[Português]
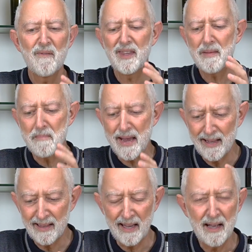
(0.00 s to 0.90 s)
de
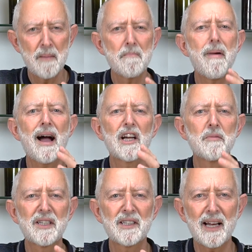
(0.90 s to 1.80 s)
menta, bagas
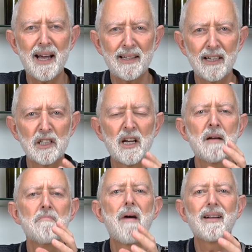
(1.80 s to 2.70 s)
maceradas,
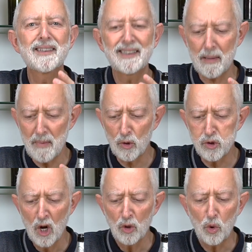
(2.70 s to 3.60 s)

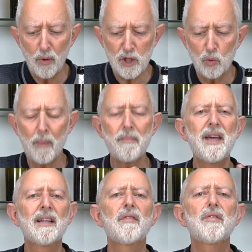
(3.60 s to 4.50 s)
balsâmicos, tudo isto num
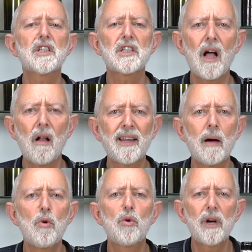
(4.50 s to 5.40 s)
ambiente vegetal que é
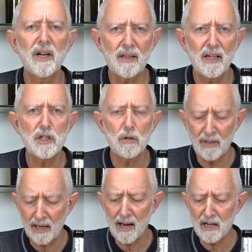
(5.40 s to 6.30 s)
muito característico
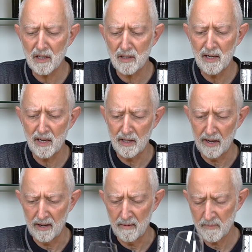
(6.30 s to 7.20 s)
da casta
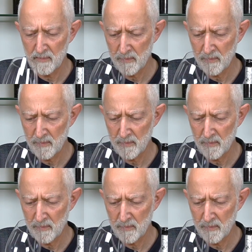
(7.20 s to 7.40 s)
trincadeira